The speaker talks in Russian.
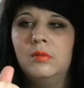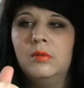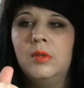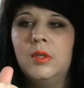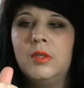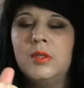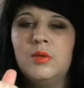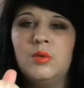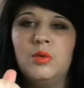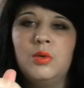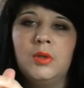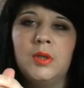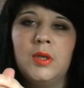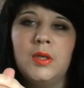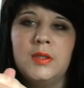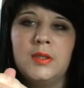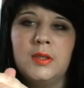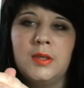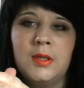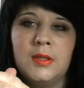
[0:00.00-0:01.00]
достойное
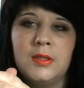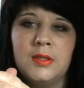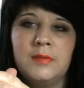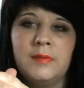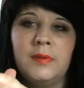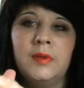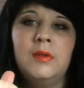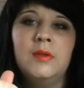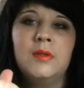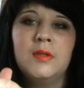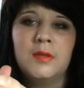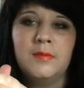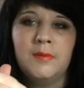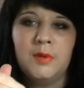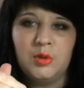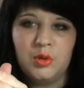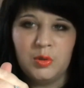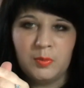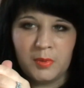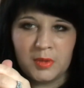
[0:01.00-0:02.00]
средство.
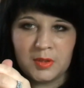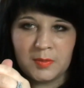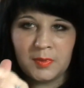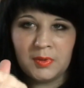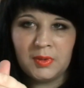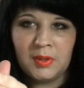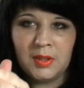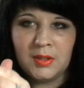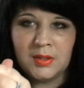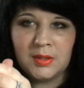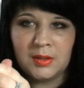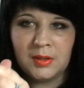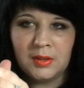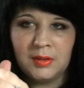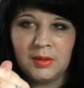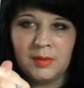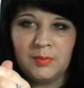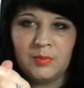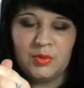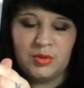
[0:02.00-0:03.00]
Советую присмотреться к
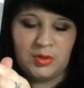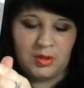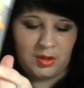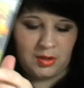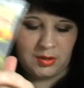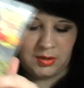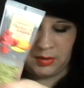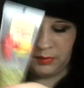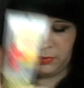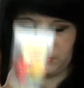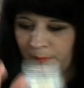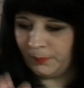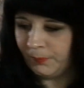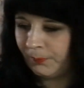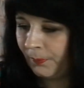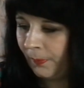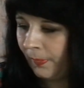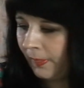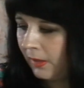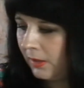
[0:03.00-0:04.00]
этому средству.
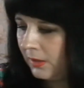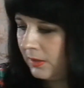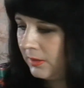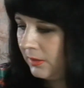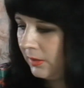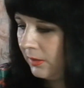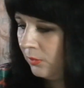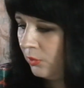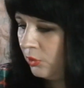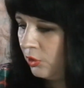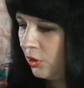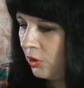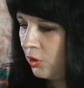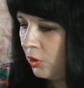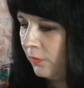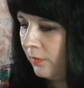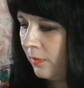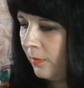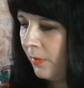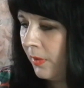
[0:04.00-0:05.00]
Следующее,
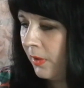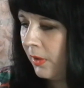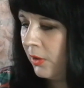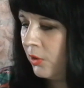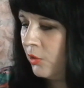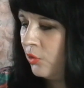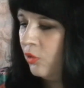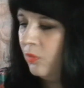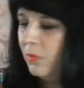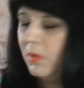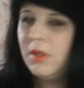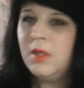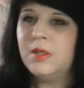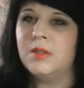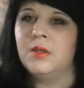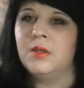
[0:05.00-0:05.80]
что вам покажу покажу. У меня